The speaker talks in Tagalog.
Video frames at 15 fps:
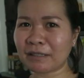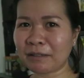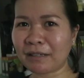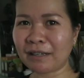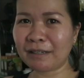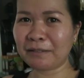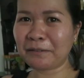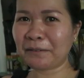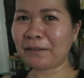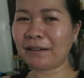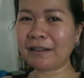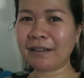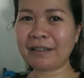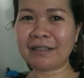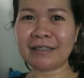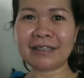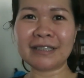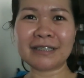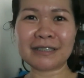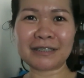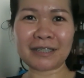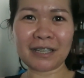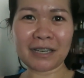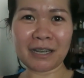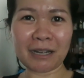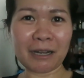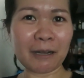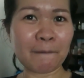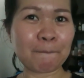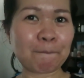sa ano, ah, ang ganda sa skin
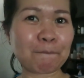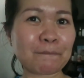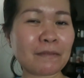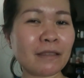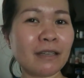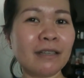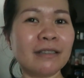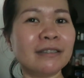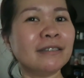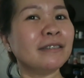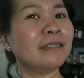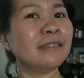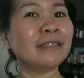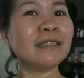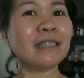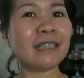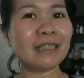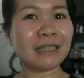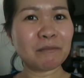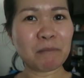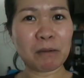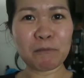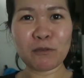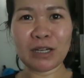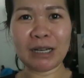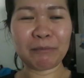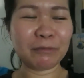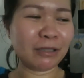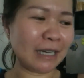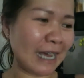ah.
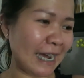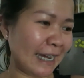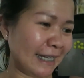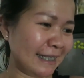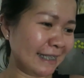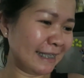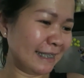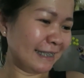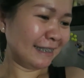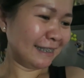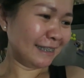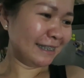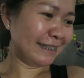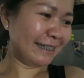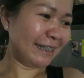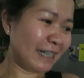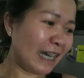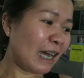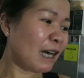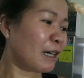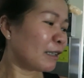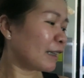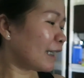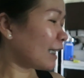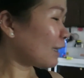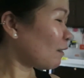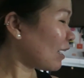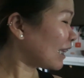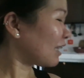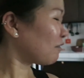Mamula-mula. Di
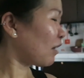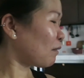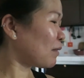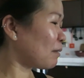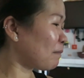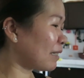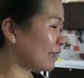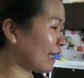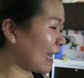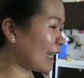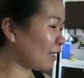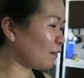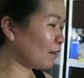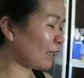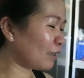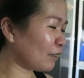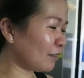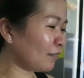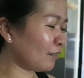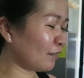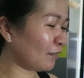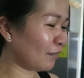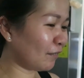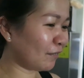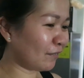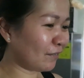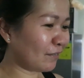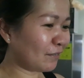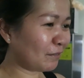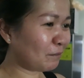25 naman tayo ano
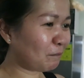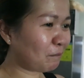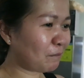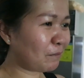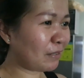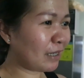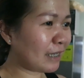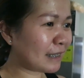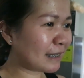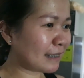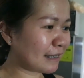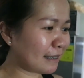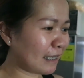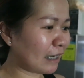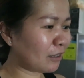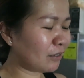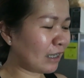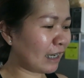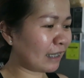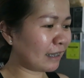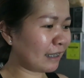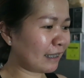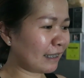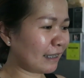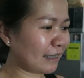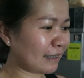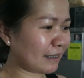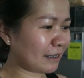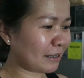is, ano natin?